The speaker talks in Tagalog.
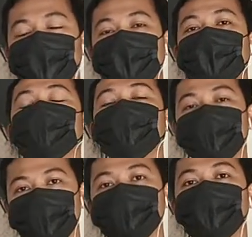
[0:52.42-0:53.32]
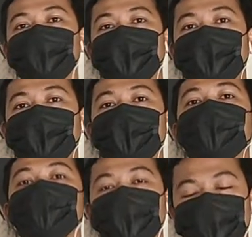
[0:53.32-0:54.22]
ng mga Pinoy at todo
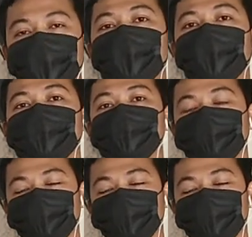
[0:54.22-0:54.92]
suporta